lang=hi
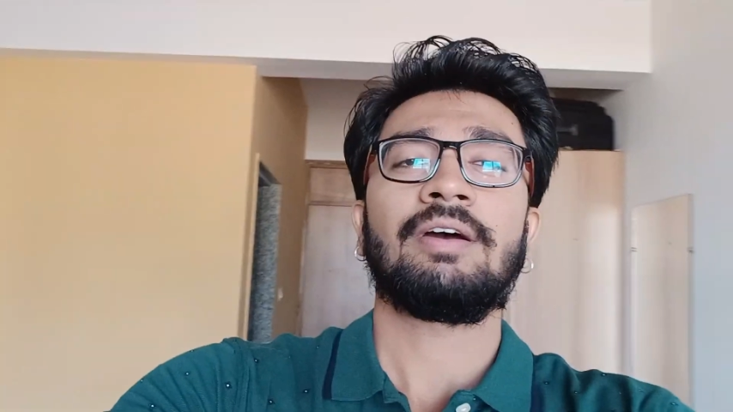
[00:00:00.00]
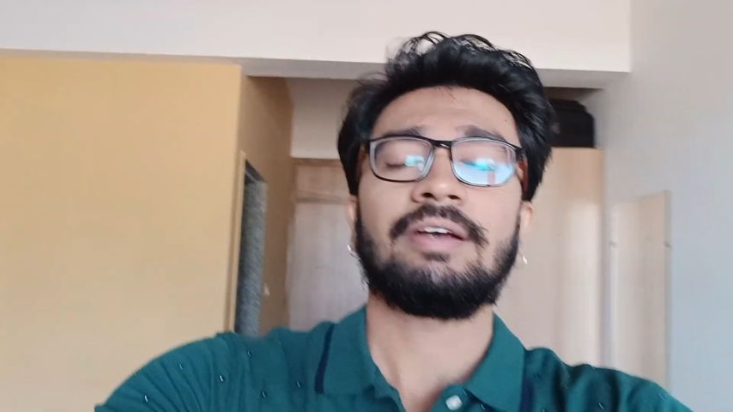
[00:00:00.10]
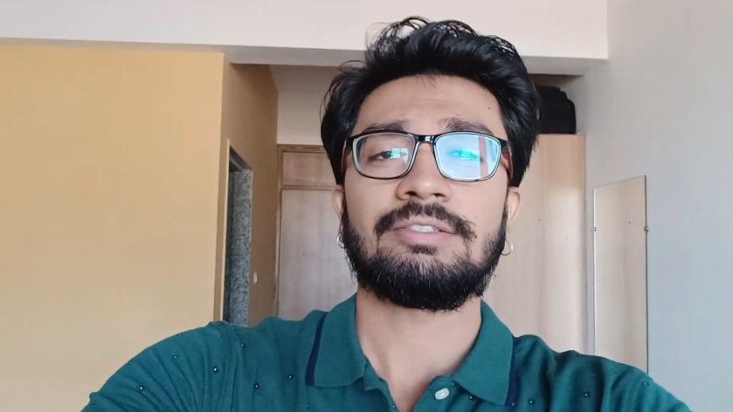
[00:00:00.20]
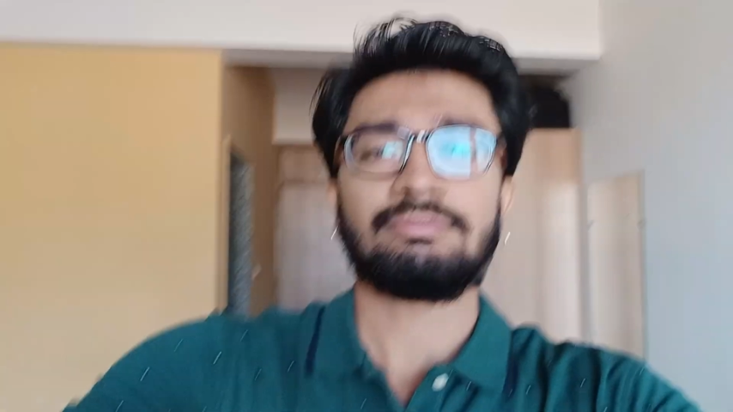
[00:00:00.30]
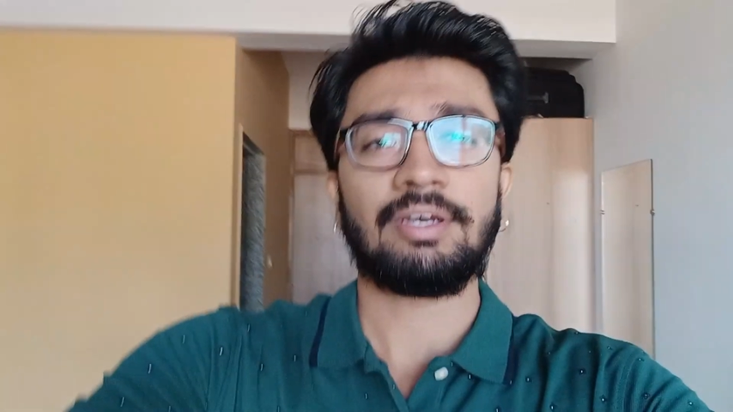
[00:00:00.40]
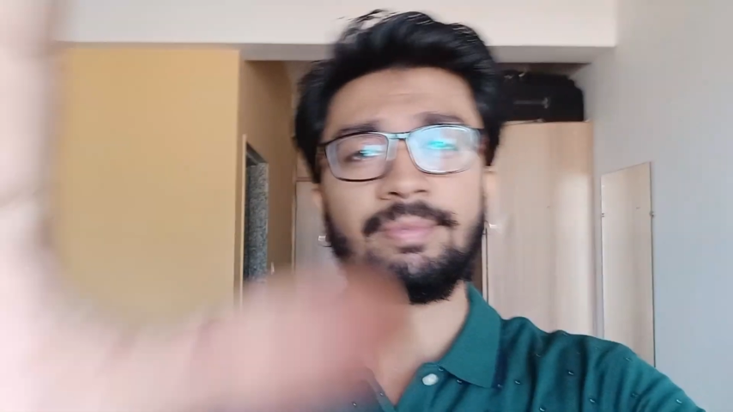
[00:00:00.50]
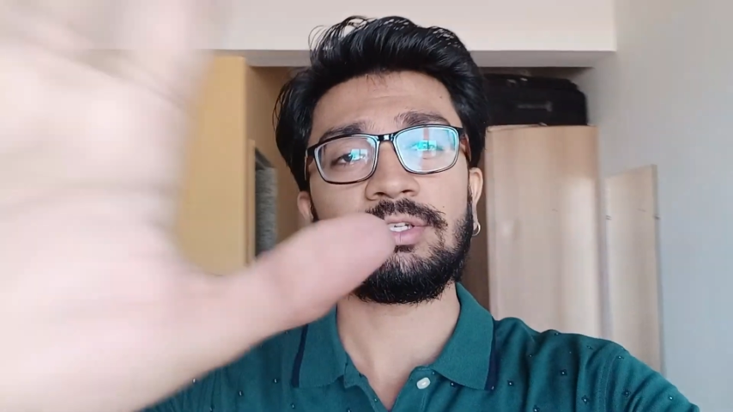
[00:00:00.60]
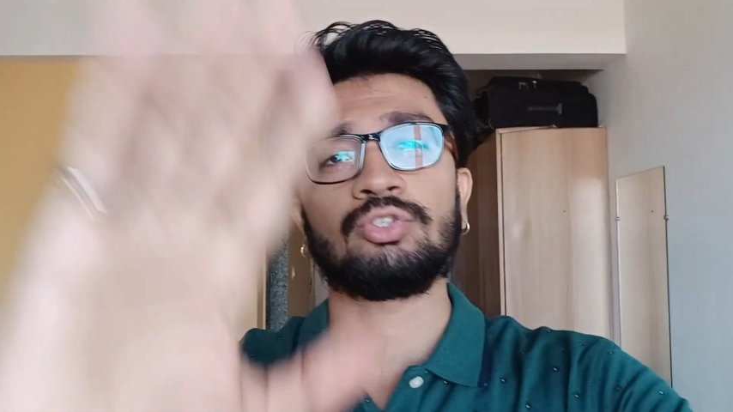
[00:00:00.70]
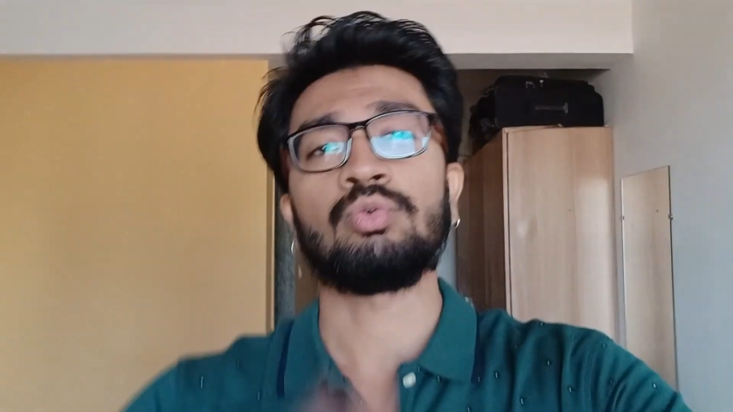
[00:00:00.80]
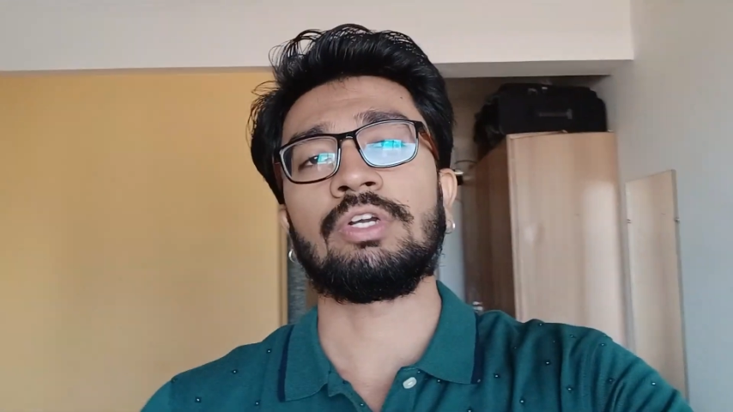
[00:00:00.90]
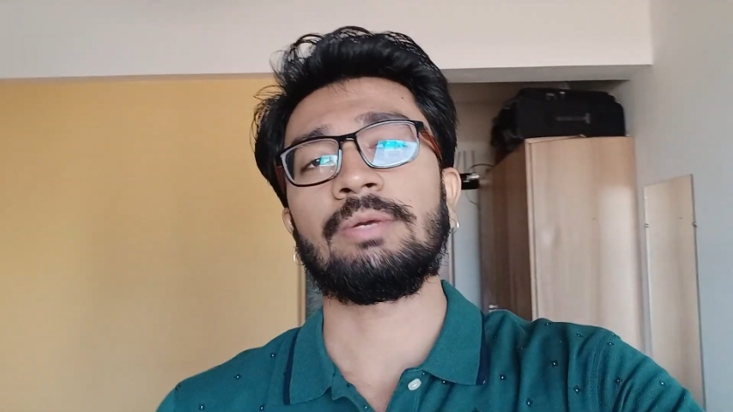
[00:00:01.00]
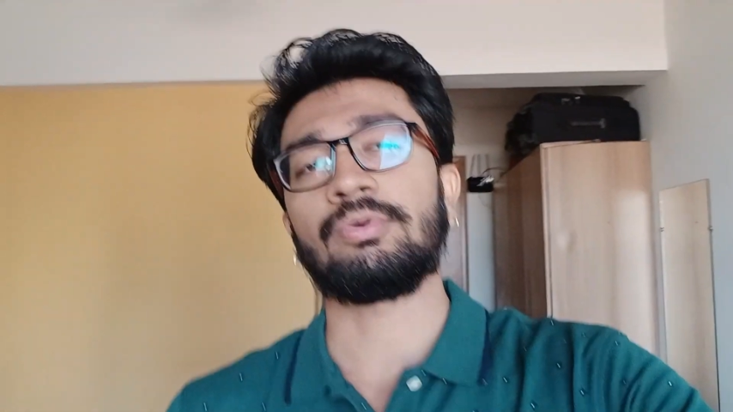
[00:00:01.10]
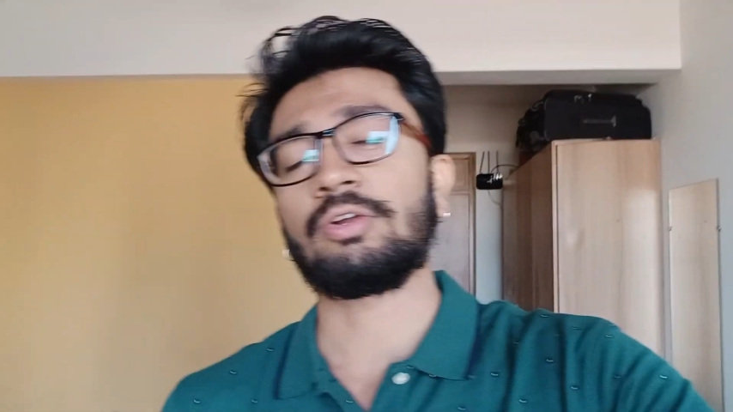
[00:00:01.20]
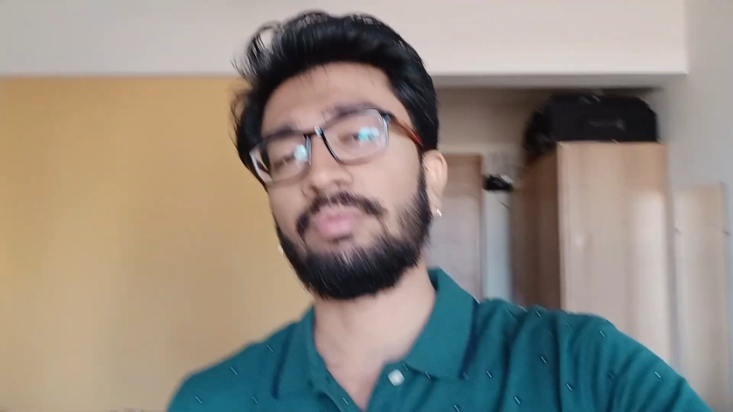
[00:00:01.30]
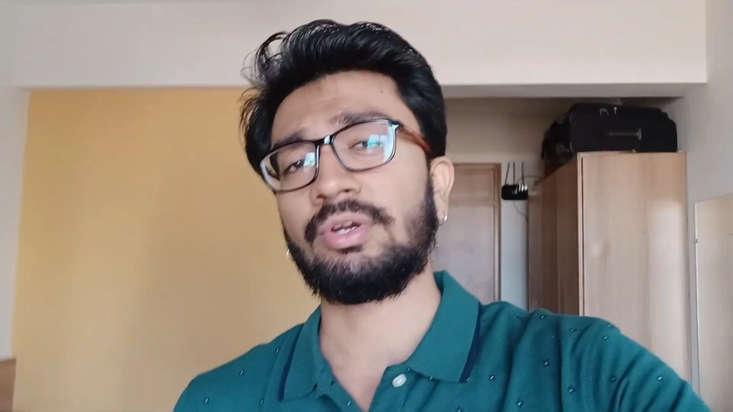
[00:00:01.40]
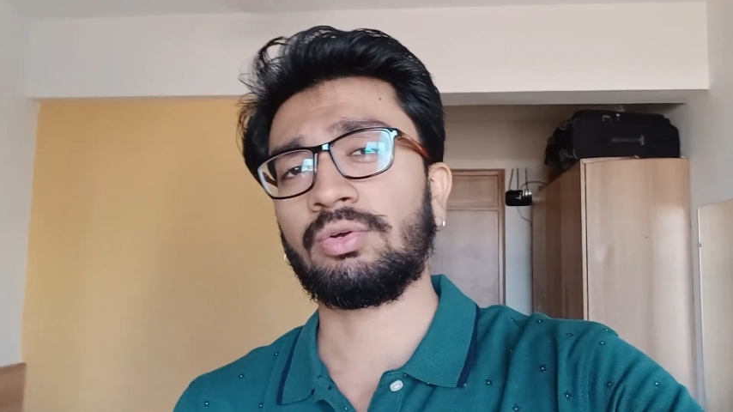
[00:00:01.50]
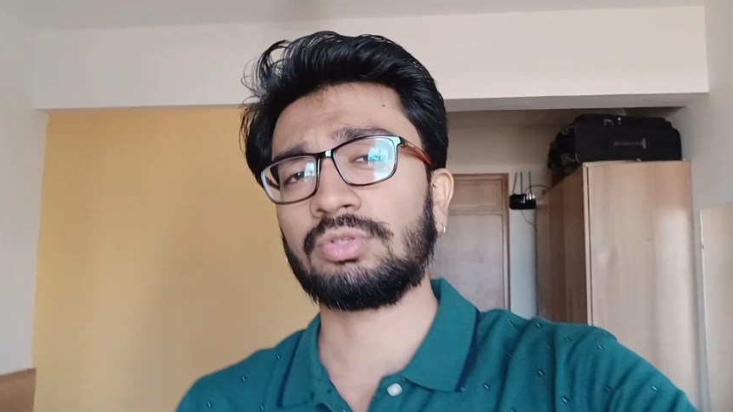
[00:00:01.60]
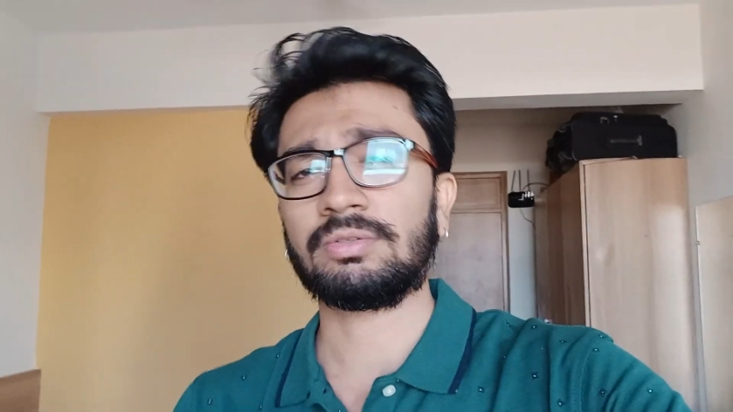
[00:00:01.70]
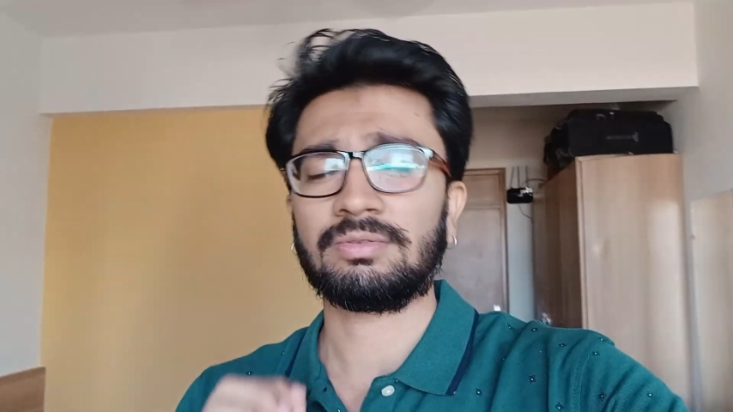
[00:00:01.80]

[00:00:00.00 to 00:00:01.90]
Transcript: आई स्वेयर मैं झूठ नहीं बोल रहा हूँ मेरे को